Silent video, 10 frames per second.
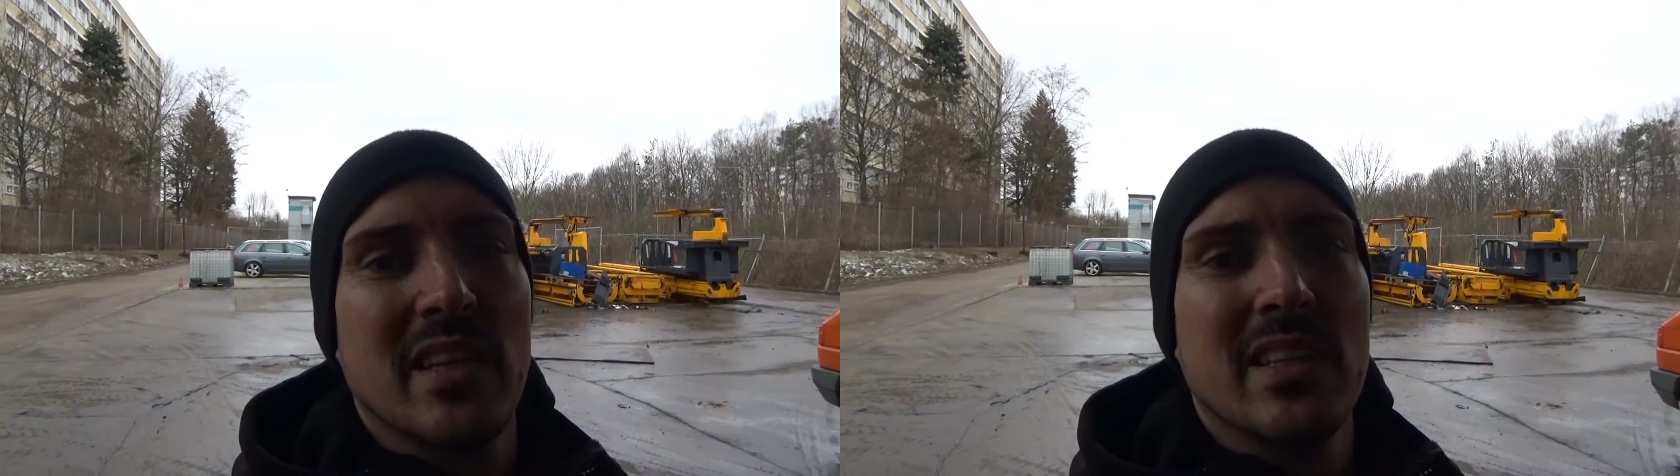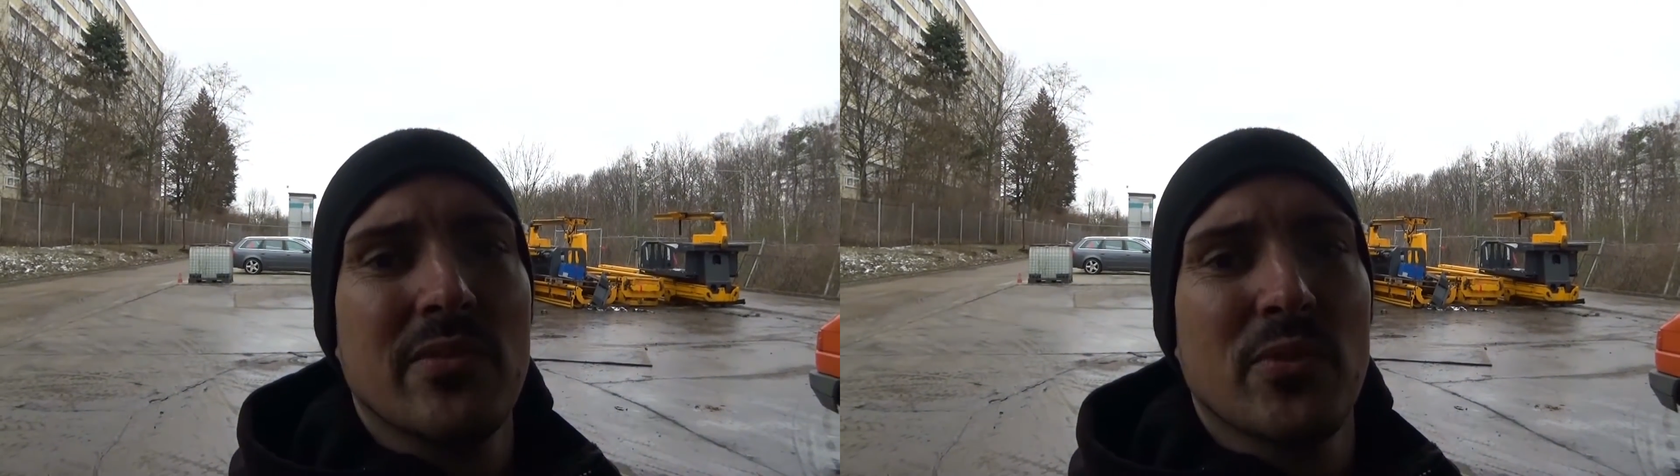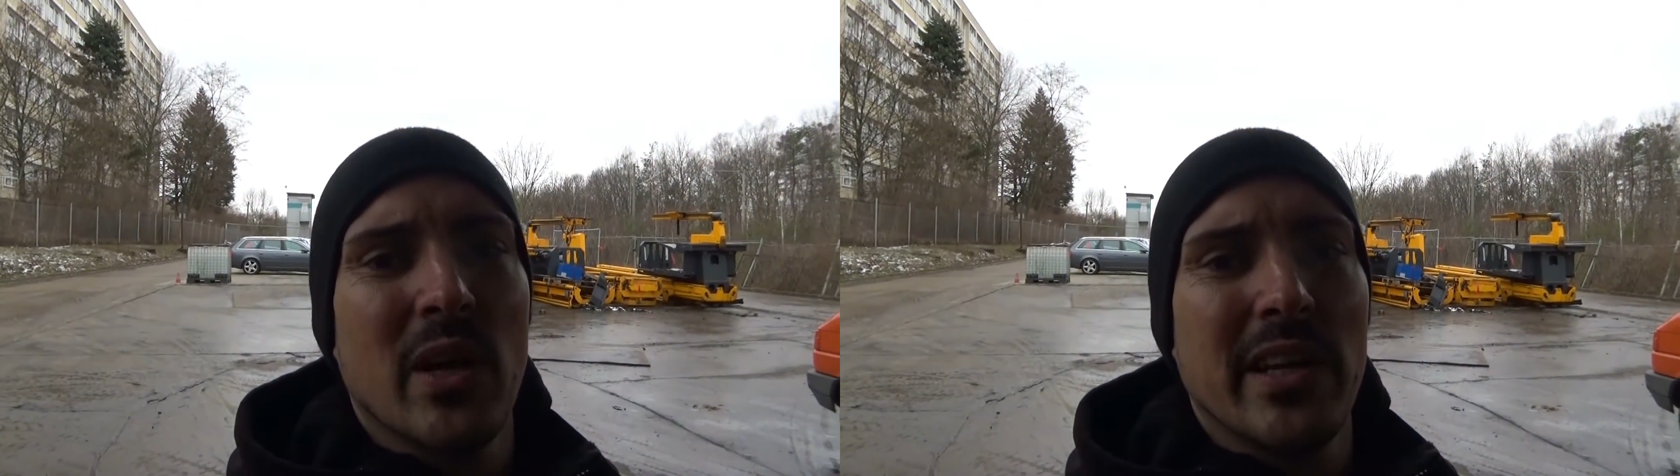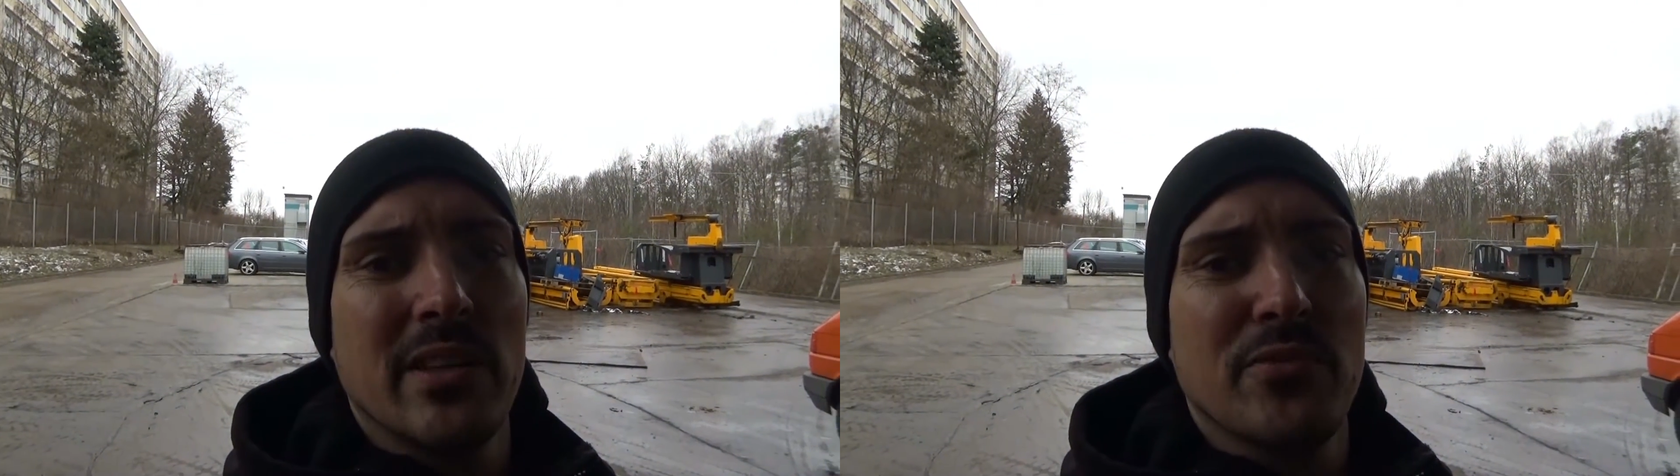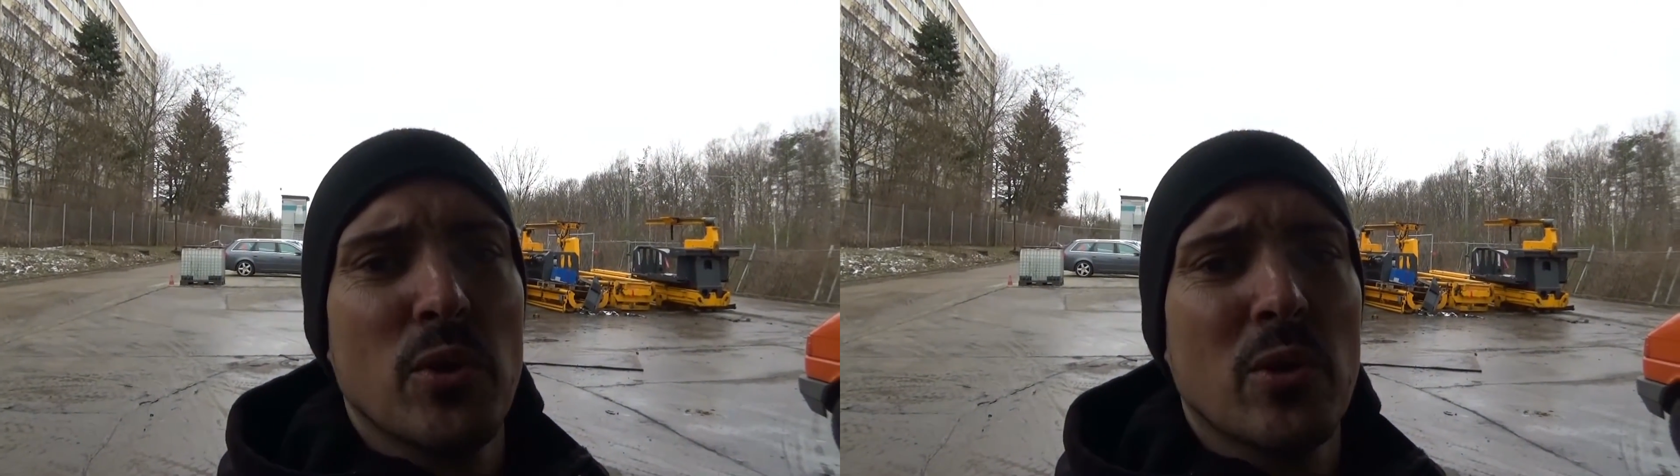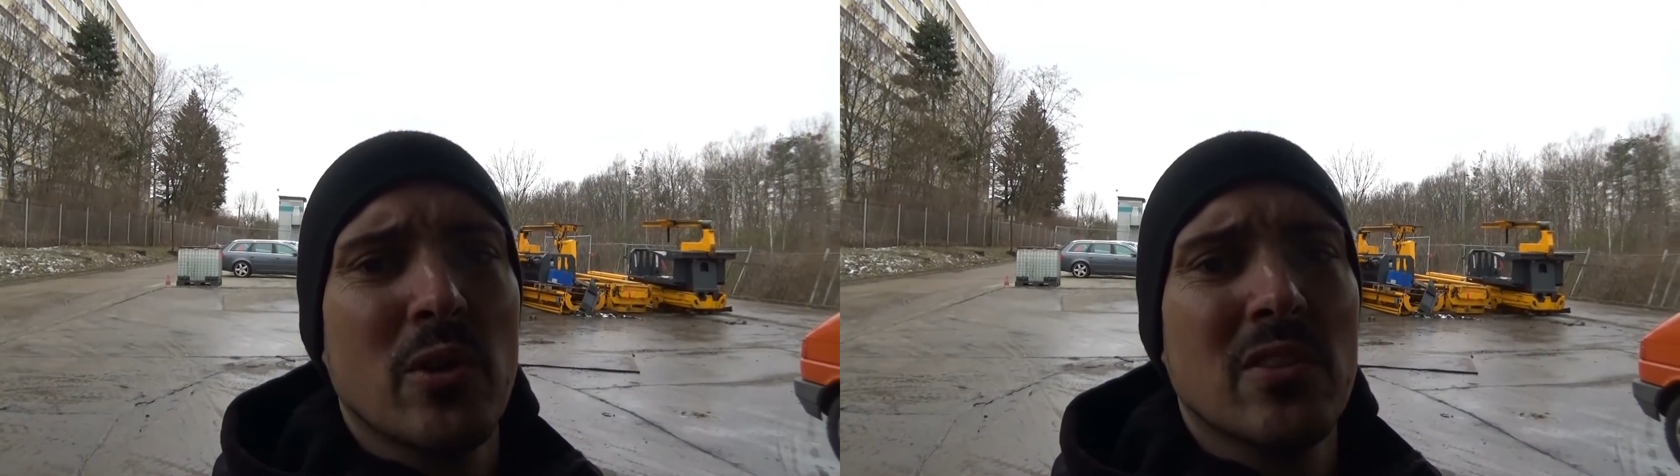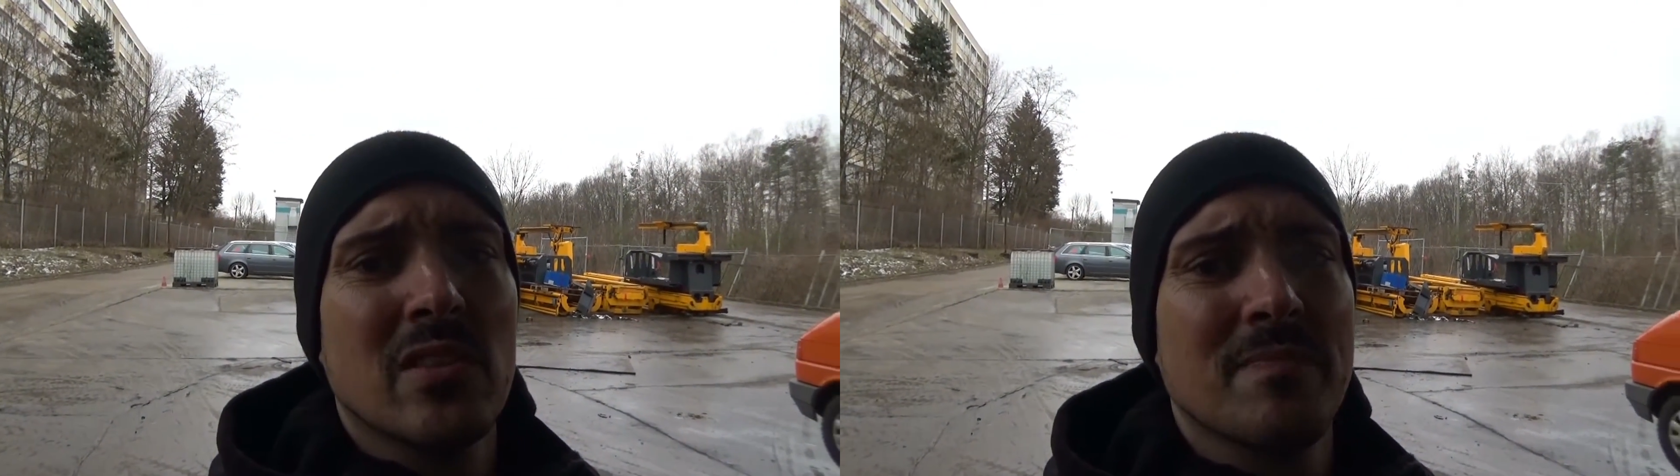Ende für einen Fokus.